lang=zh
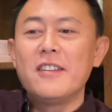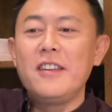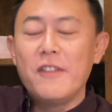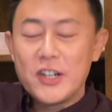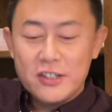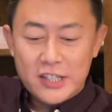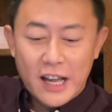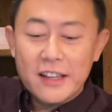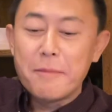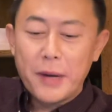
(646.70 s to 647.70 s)
因为之
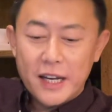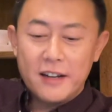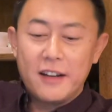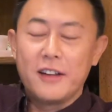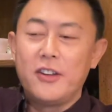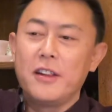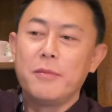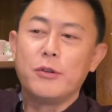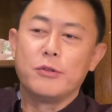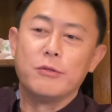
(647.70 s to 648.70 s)
前他背着这个亲自
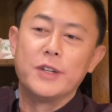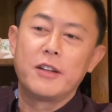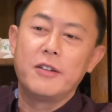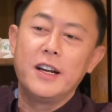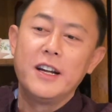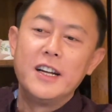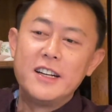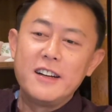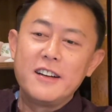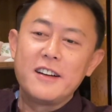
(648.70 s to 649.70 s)
部署呢，所以
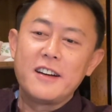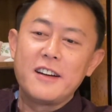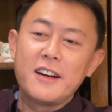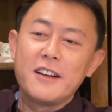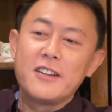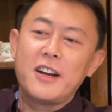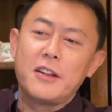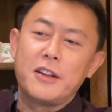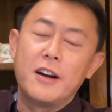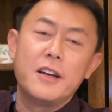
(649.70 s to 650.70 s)
这这这这个这
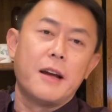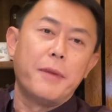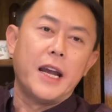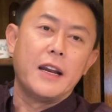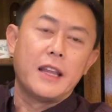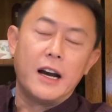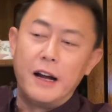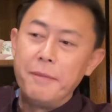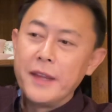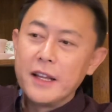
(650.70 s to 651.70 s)
个责任他背着呢啊！